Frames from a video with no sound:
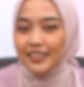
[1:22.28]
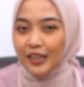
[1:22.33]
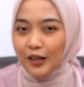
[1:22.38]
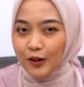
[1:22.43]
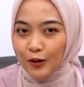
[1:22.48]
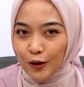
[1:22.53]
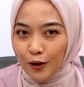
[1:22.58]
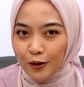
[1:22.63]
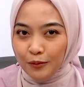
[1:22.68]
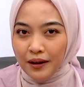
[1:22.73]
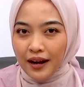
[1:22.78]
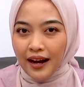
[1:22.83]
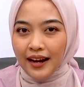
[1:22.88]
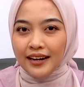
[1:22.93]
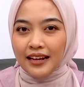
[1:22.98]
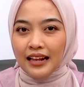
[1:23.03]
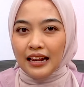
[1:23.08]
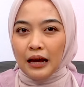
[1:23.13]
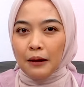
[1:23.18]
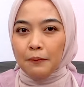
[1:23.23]
glaukoma
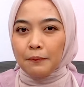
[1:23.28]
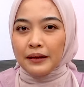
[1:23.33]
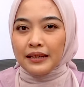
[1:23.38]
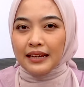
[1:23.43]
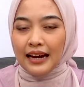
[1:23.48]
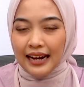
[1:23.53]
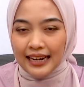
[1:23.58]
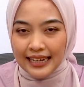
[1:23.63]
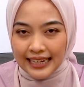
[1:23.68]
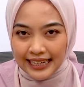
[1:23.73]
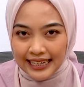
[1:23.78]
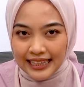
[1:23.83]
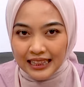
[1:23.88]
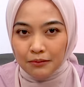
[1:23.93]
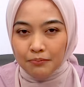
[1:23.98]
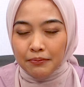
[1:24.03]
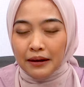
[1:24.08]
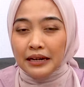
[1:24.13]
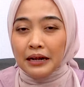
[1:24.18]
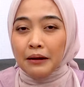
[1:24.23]
adalah
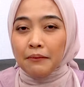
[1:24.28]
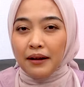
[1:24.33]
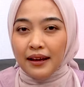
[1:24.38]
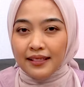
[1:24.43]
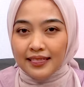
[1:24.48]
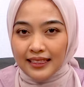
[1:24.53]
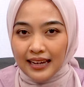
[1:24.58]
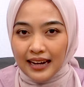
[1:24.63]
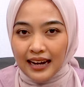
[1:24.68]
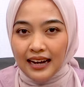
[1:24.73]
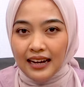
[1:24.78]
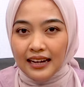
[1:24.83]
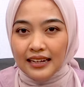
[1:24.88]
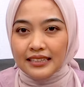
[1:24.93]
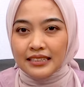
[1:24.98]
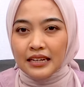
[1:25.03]
penyakit pada mata